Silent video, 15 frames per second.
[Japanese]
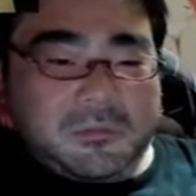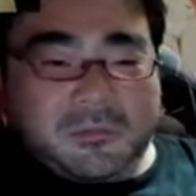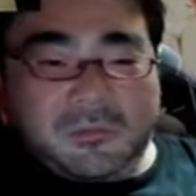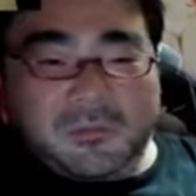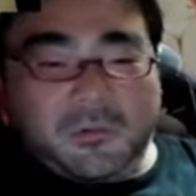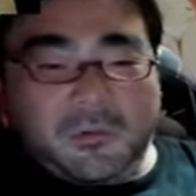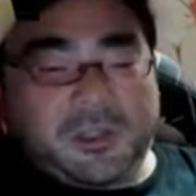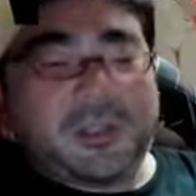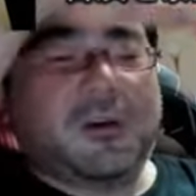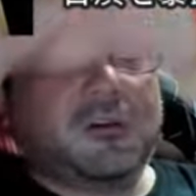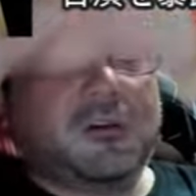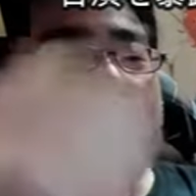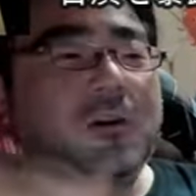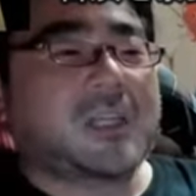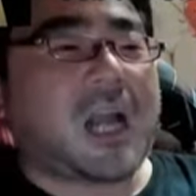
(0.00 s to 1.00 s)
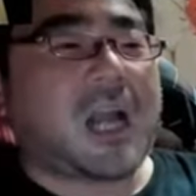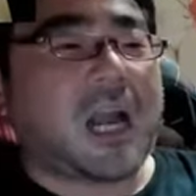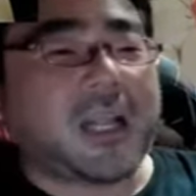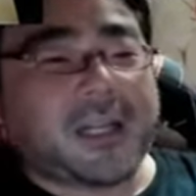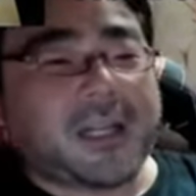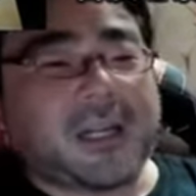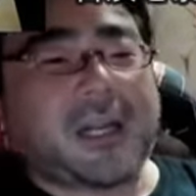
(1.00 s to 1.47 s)
これ、尿王しか書
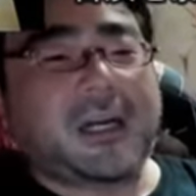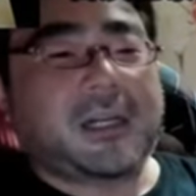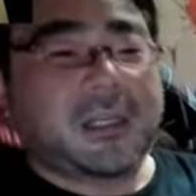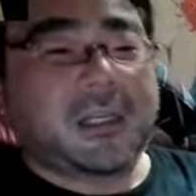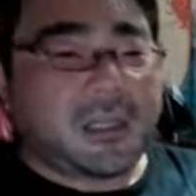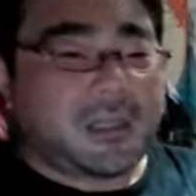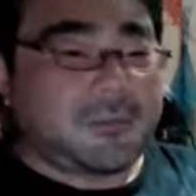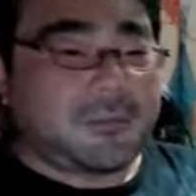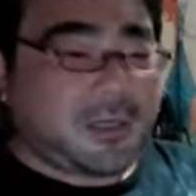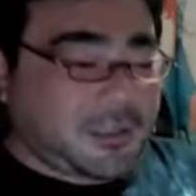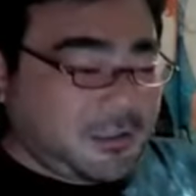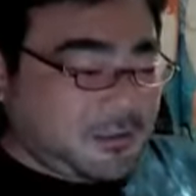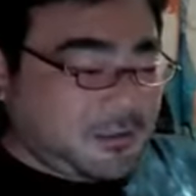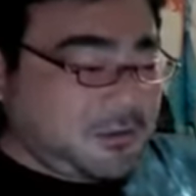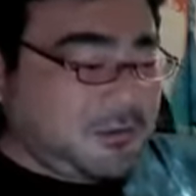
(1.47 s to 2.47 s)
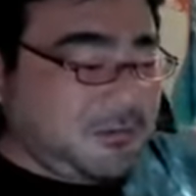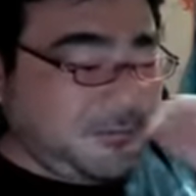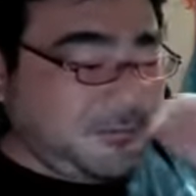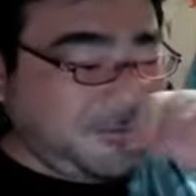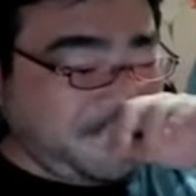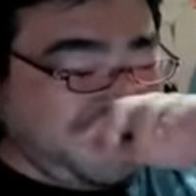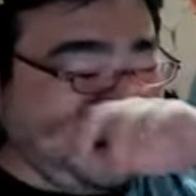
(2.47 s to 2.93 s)
いてないからね、今。
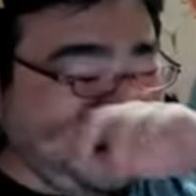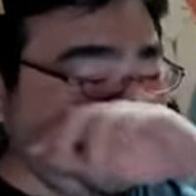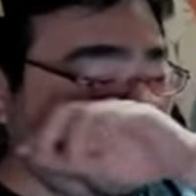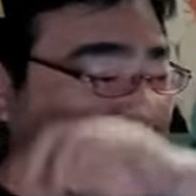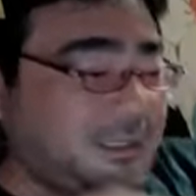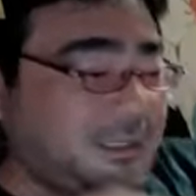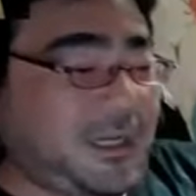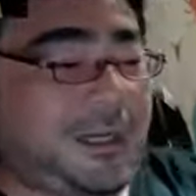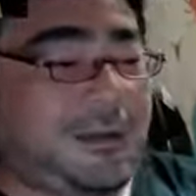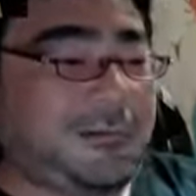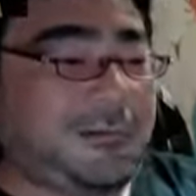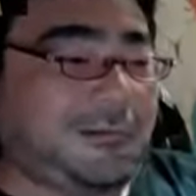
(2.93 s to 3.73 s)
スレッド。